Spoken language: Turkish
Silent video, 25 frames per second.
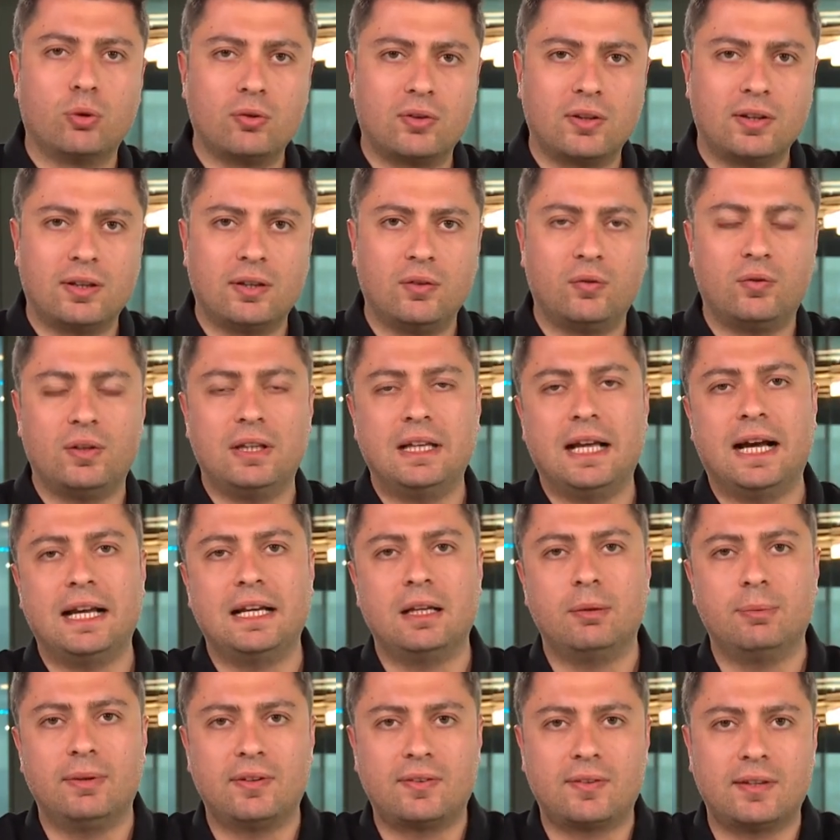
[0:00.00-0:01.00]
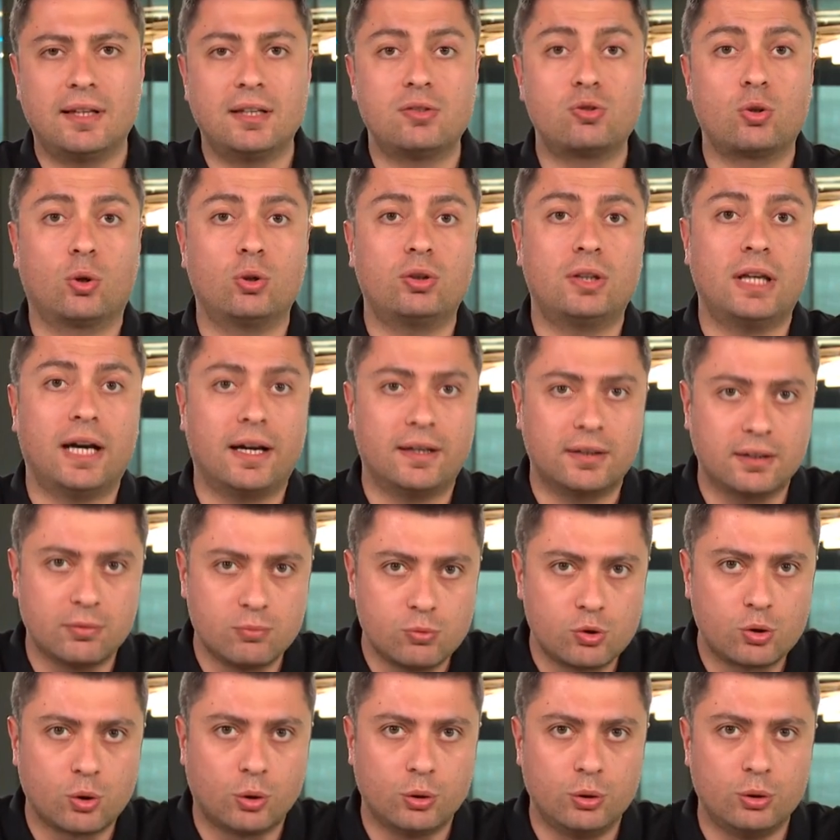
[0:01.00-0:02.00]
pozitif ilerlemesine çok
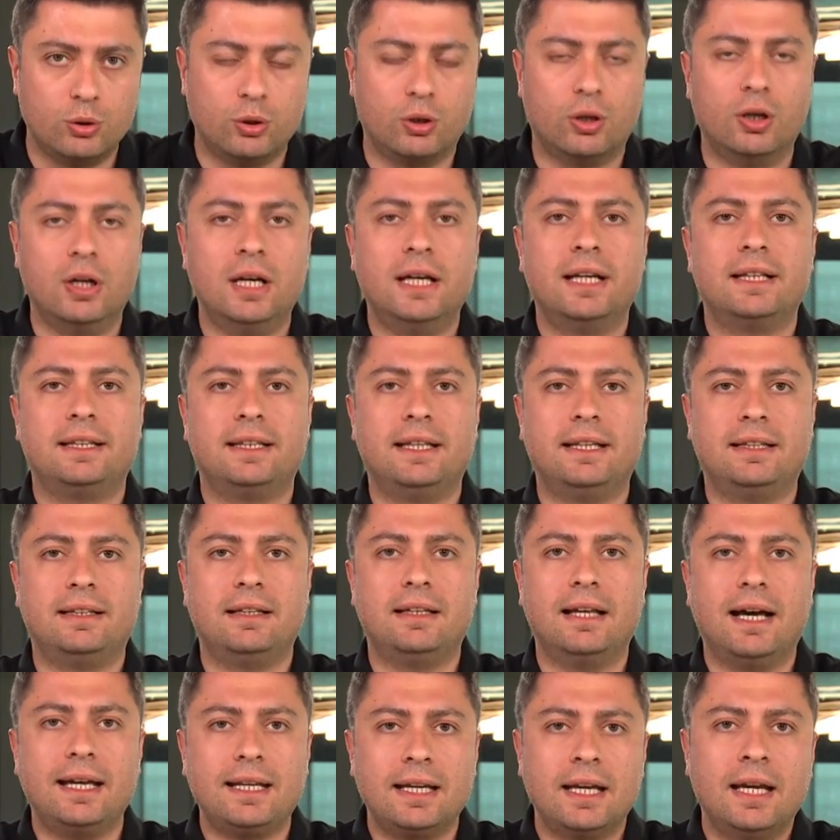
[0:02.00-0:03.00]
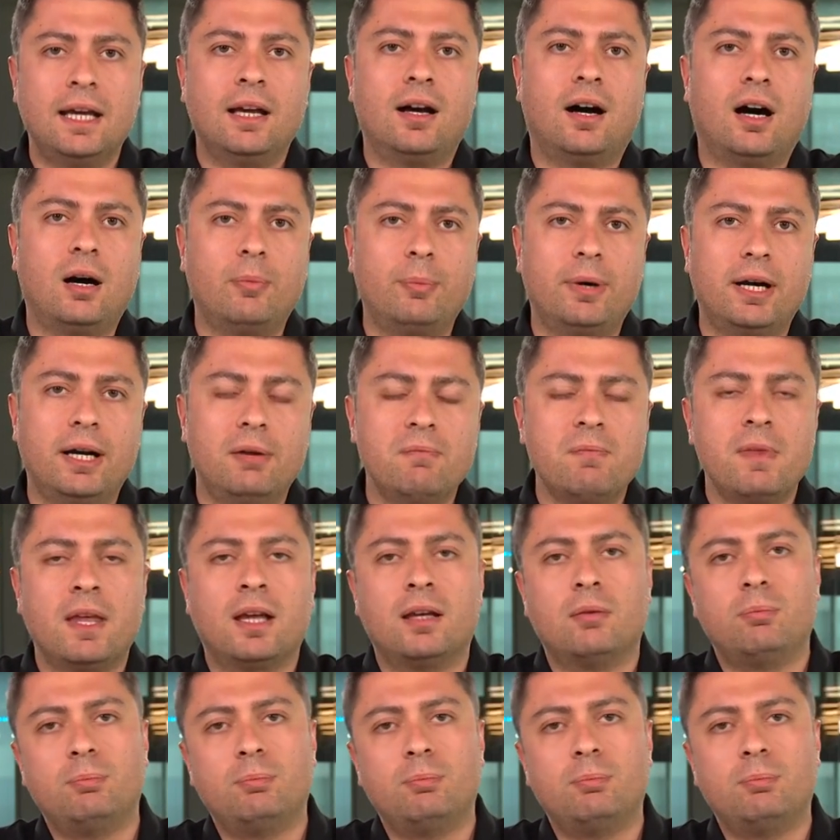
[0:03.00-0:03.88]
yardımcı oluyor dediler. Ama